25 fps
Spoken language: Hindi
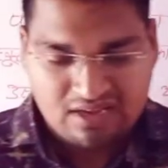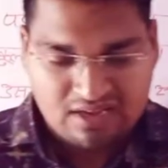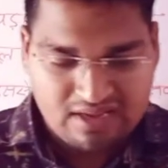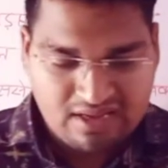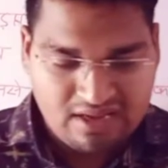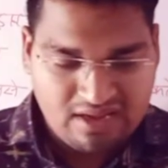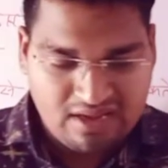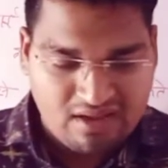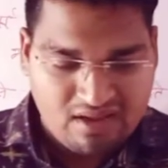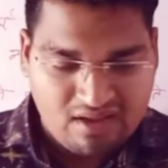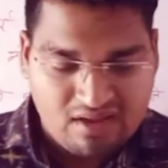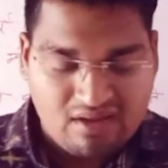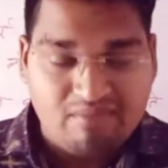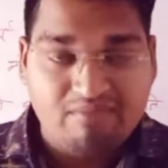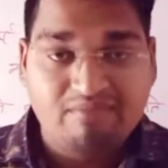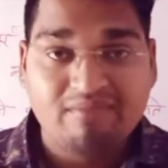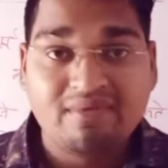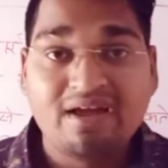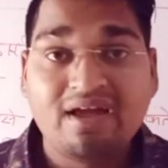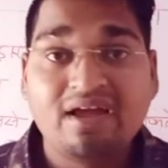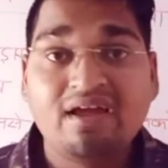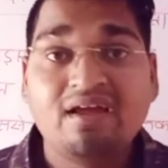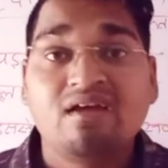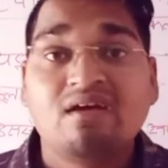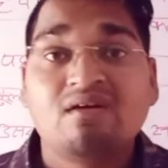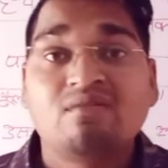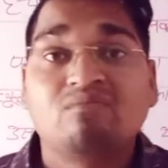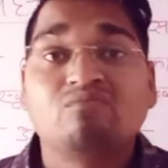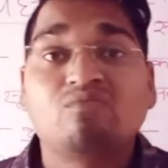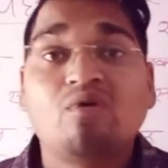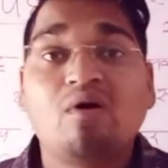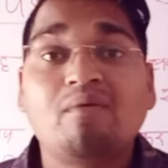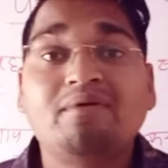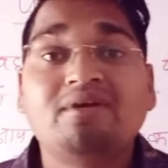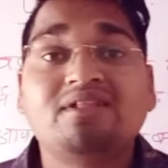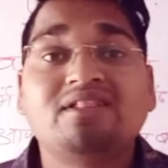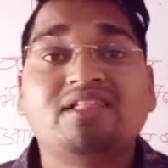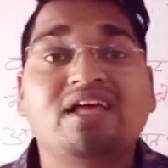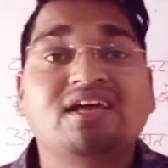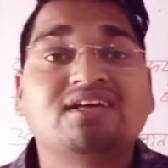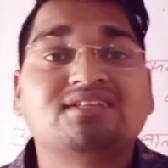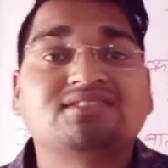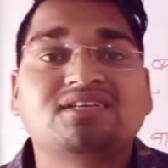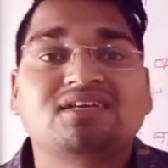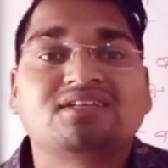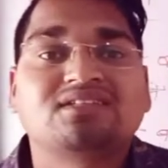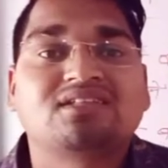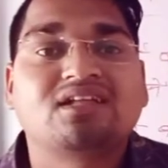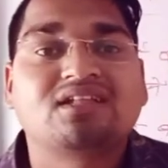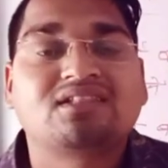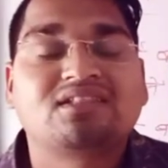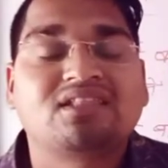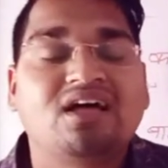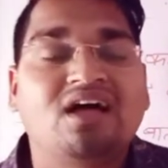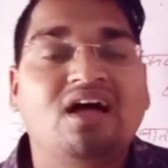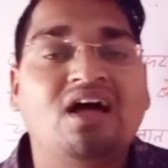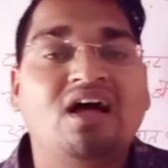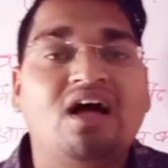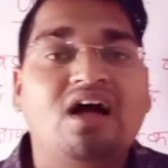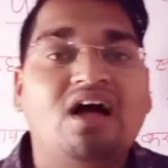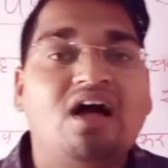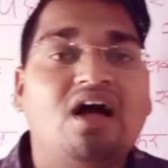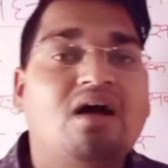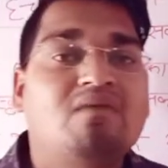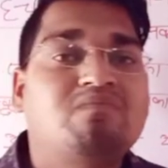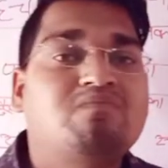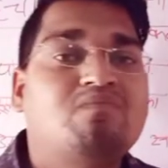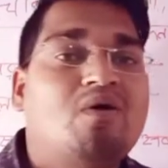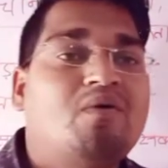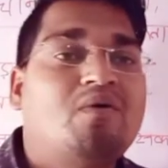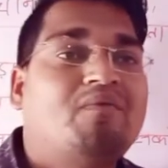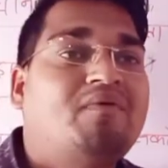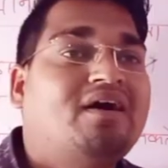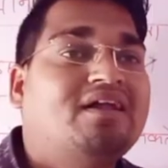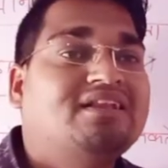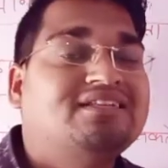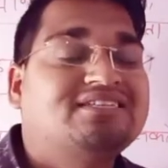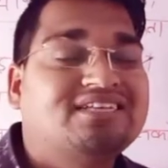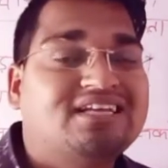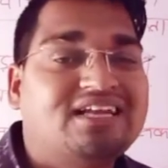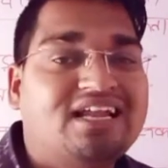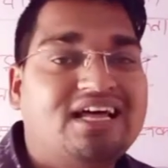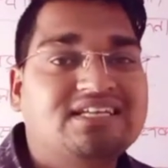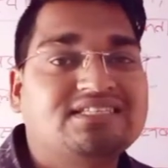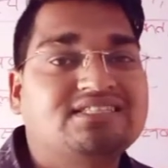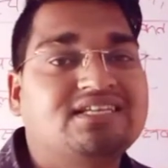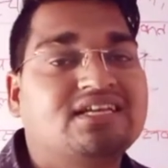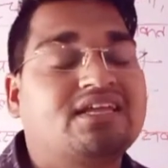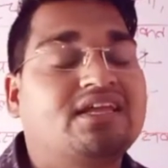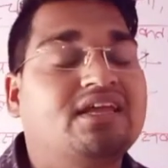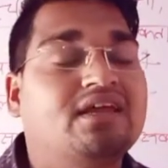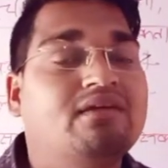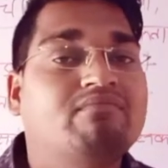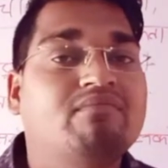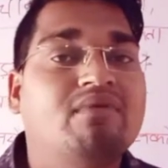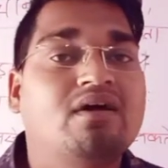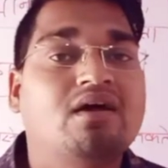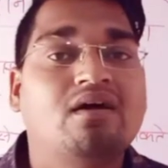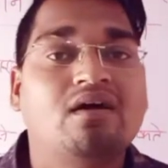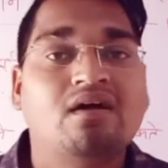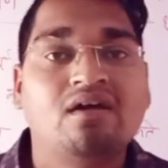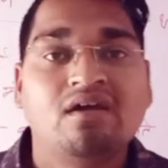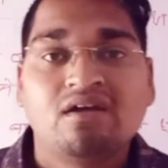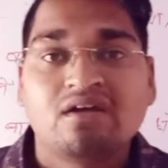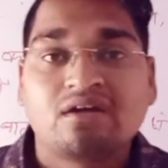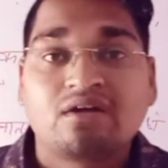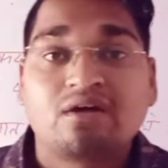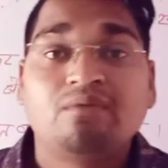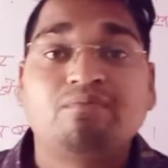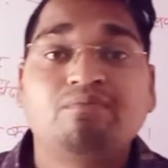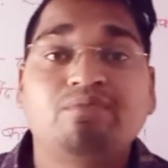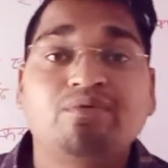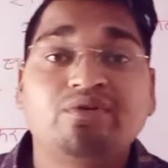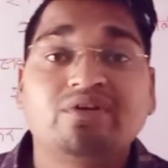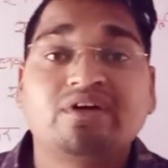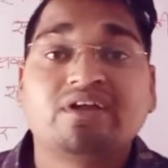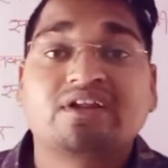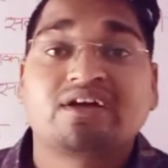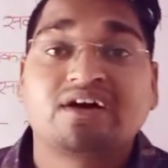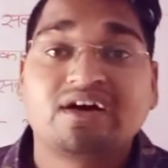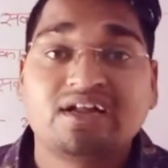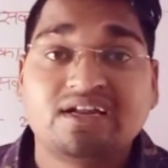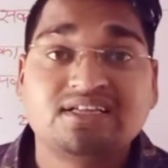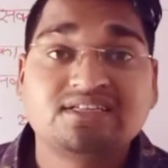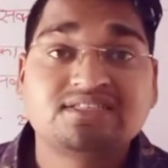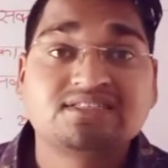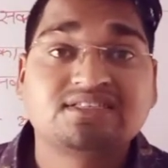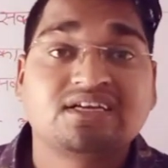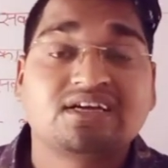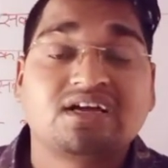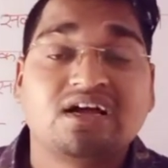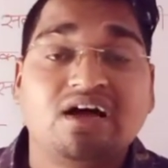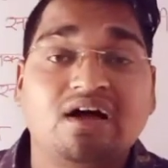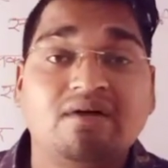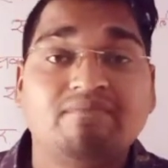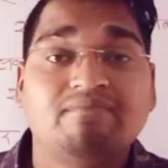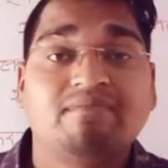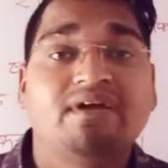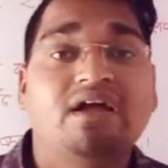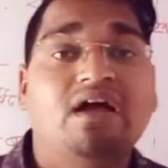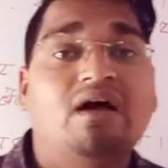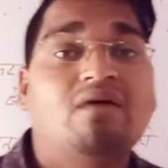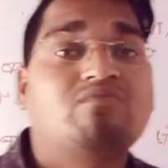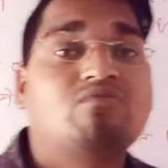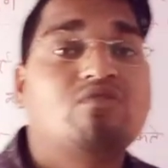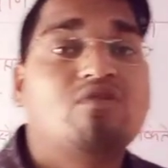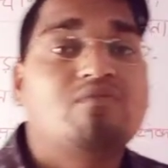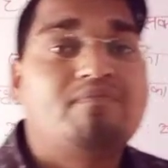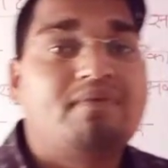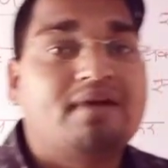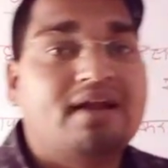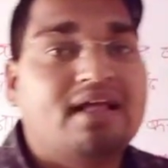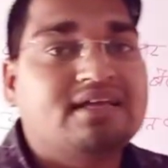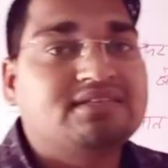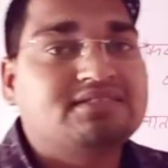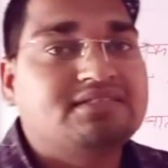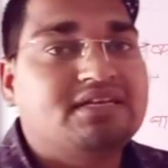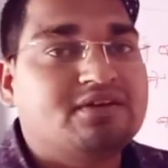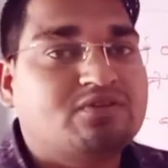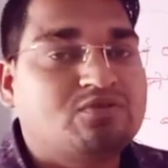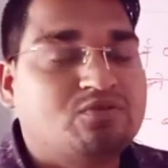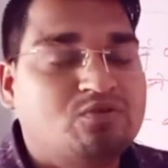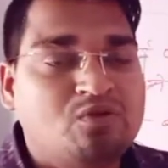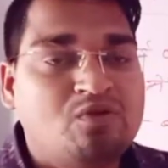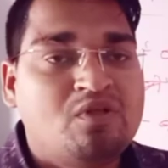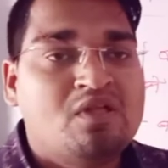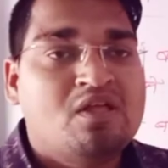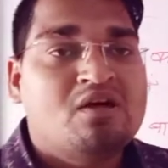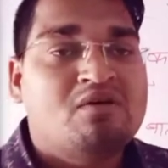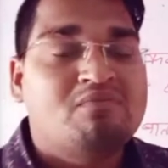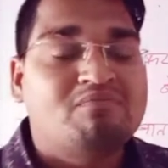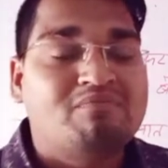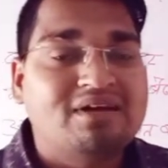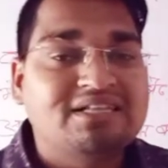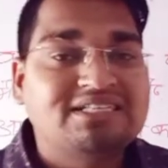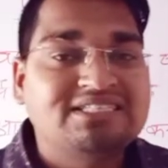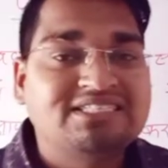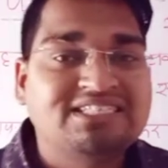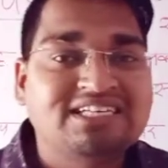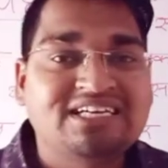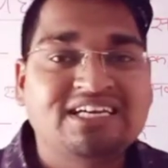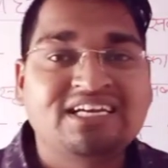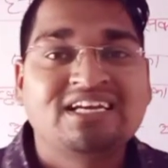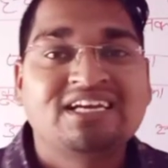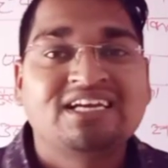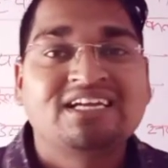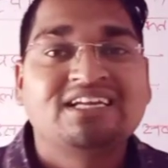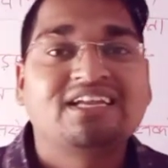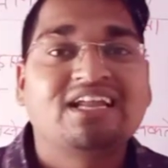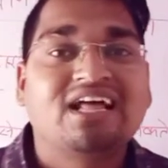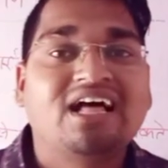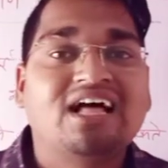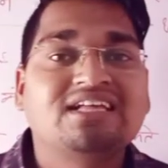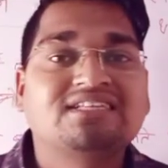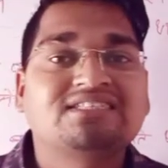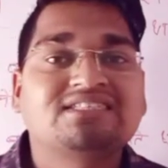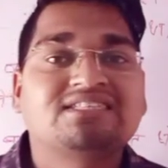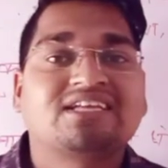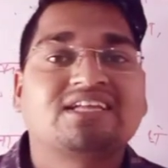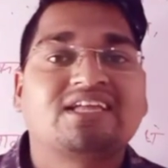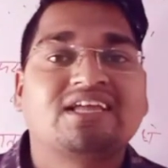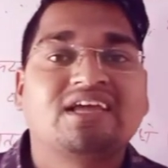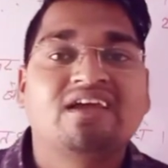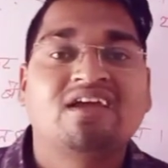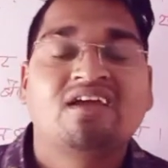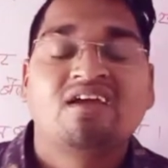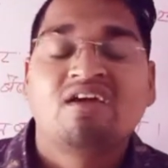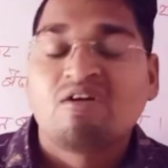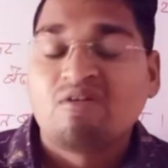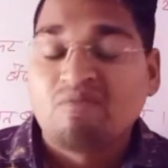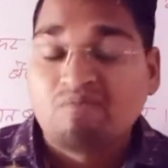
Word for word: कि मैं मूवी देख सकता था आप मोबाइल चला सके मैं कंप्यूटर खरीद सका मैं आपको पढ़ा सकूं बच्चे नहा सके